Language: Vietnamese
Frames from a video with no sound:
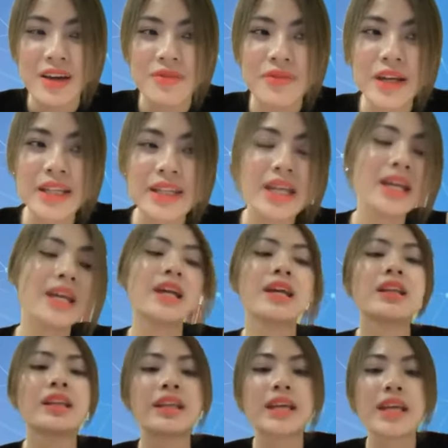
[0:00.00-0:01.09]
Vậy thì
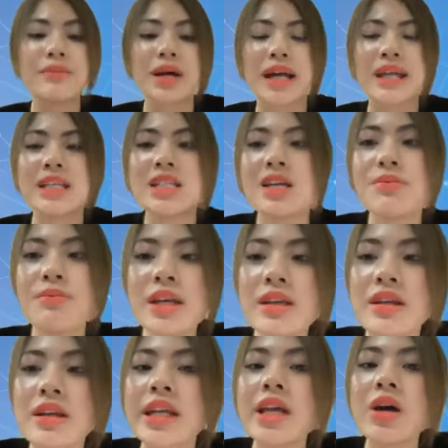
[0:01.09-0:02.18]
khi mà anh chị biết
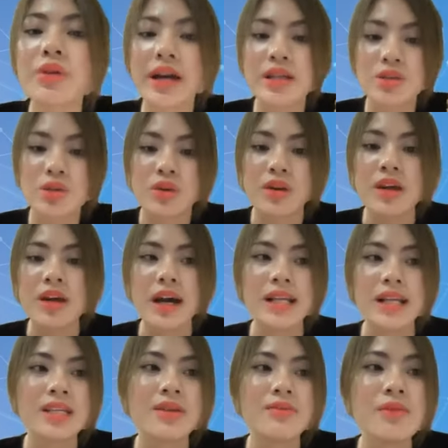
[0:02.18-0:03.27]
được cái điều này rồi,
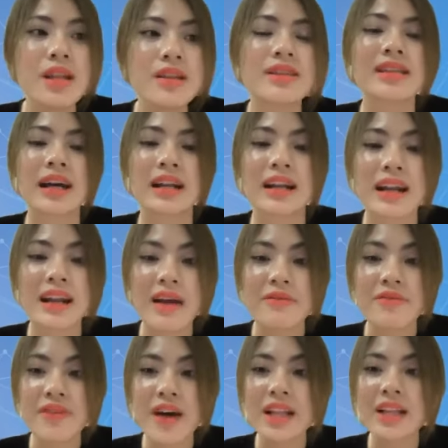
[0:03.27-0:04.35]
anh chị biết được rằng là lạm
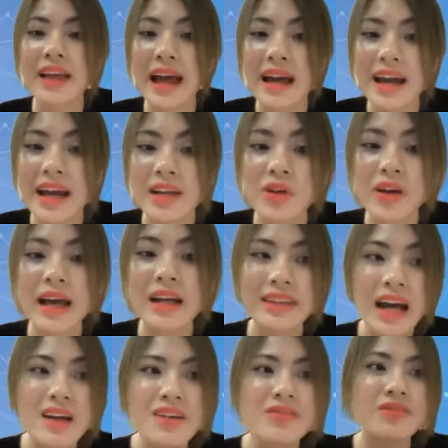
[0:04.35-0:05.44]
phát càng ngày nó càng
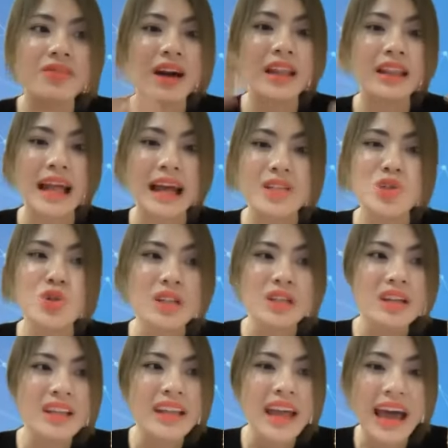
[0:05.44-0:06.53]
tăng và lãi suất
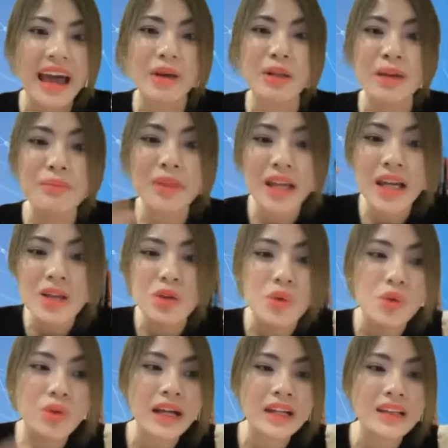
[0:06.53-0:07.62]
ngân hàng năm nay nó
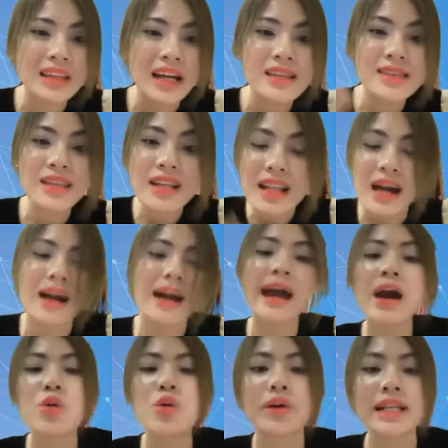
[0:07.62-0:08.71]
cũng đang tăng rất là
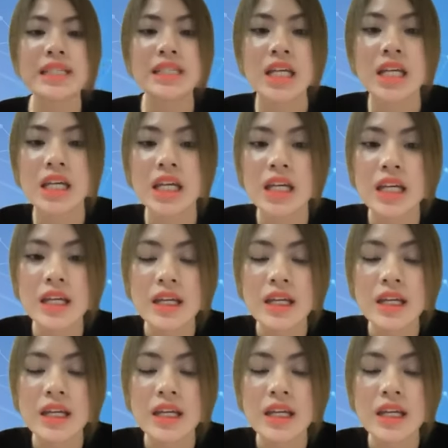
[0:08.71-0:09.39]
cao đúng không anh chị?